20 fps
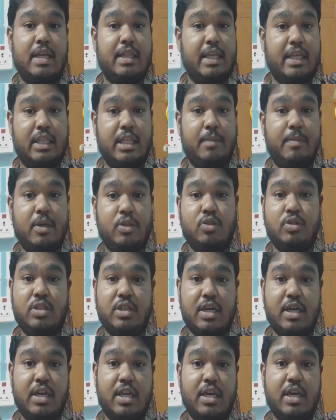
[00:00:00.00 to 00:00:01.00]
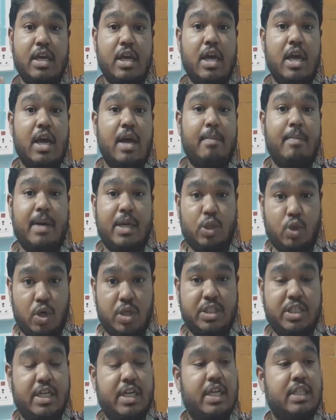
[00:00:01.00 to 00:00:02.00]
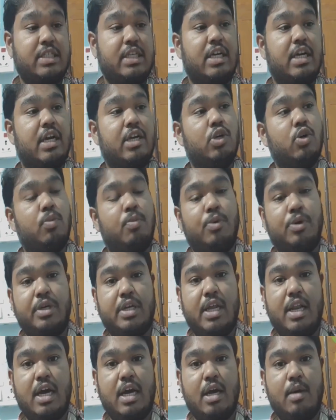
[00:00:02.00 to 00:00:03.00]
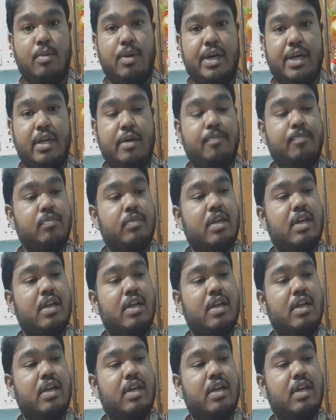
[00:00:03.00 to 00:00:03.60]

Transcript: দেখতেই পাচ্ছ যেখানে মানে দরজাটা আছে এখানটা ওপরটায় লাগাবো এটা